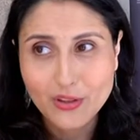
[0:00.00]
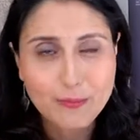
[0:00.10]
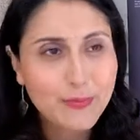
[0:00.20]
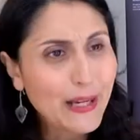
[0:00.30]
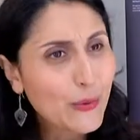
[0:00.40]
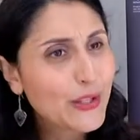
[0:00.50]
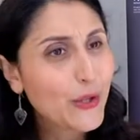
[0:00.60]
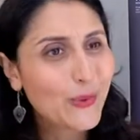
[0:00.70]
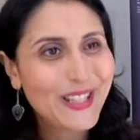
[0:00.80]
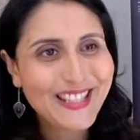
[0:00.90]
مروان
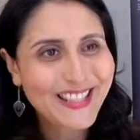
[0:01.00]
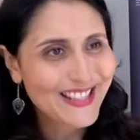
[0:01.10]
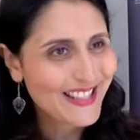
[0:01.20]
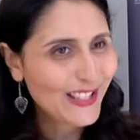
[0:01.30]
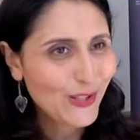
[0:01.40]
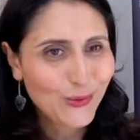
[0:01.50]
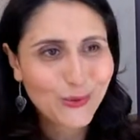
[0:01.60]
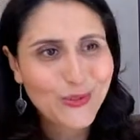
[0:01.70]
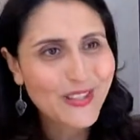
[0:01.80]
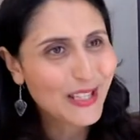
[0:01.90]
الروين سيرين
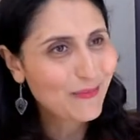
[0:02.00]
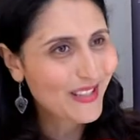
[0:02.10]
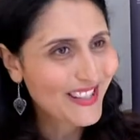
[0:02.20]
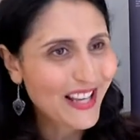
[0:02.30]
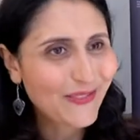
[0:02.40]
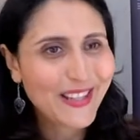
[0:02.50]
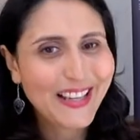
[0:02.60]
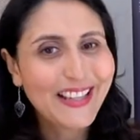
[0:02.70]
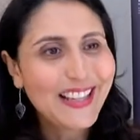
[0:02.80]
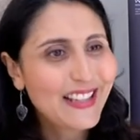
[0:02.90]
دوس سليم بن
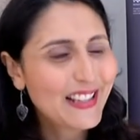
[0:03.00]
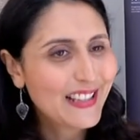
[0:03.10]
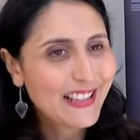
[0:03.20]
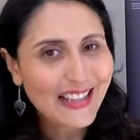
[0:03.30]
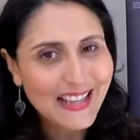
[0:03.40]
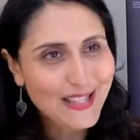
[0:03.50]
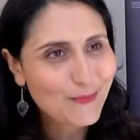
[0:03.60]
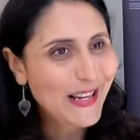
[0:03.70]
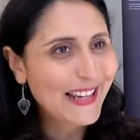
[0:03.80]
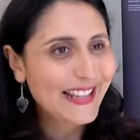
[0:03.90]
صافيه قيس
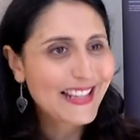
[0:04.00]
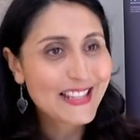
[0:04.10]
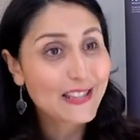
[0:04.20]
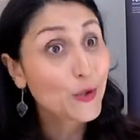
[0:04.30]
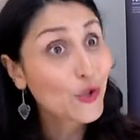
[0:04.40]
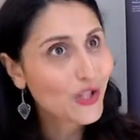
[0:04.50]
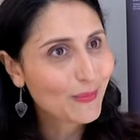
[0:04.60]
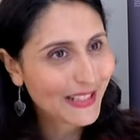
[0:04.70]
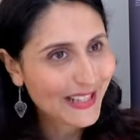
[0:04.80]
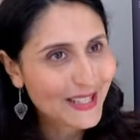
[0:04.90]
بولعراس رشدي
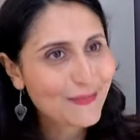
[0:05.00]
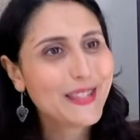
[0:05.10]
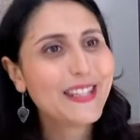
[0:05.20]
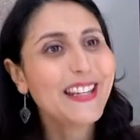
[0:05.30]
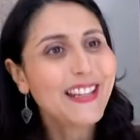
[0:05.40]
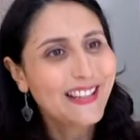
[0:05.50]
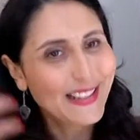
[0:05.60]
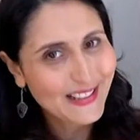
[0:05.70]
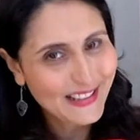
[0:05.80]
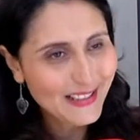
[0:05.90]
بالقاسمي
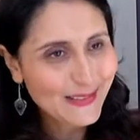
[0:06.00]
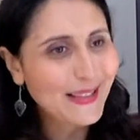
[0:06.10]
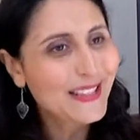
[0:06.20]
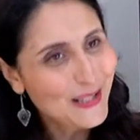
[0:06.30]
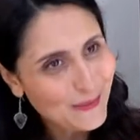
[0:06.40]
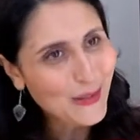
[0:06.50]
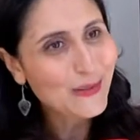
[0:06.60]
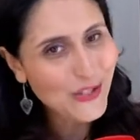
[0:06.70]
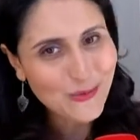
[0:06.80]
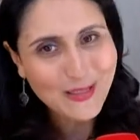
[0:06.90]
يعني
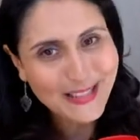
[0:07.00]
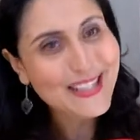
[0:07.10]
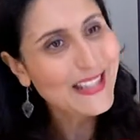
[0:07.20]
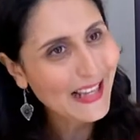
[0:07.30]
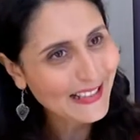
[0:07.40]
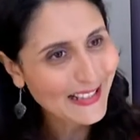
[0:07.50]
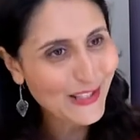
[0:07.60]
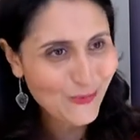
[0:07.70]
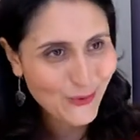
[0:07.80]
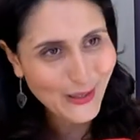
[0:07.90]
نجم الليسته عندنا
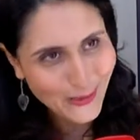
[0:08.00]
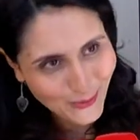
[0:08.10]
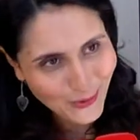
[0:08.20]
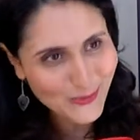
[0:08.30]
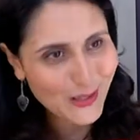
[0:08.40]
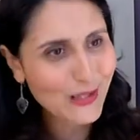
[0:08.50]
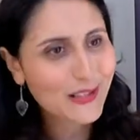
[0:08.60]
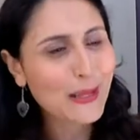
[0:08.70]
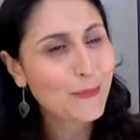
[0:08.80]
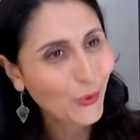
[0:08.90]
نجم نوريكم
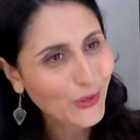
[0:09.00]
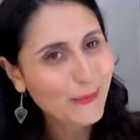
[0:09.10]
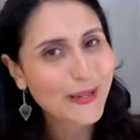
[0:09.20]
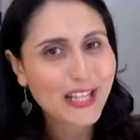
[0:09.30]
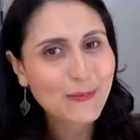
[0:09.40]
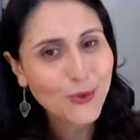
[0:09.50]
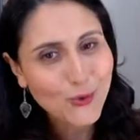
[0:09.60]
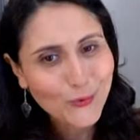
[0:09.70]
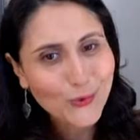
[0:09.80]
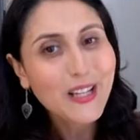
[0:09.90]
تبعونا البرنامج
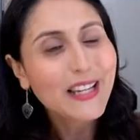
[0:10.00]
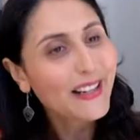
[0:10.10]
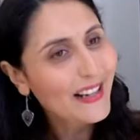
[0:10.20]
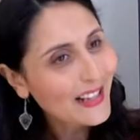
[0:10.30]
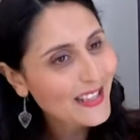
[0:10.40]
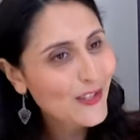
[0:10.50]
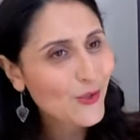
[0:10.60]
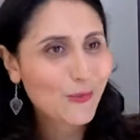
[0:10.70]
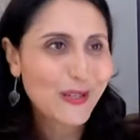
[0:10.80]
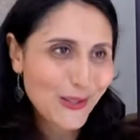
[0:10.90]
وتشوفوا الراقصين
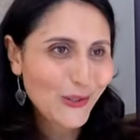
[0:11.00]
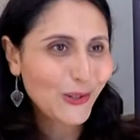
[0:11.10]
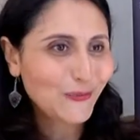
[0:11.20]
الشبان الكل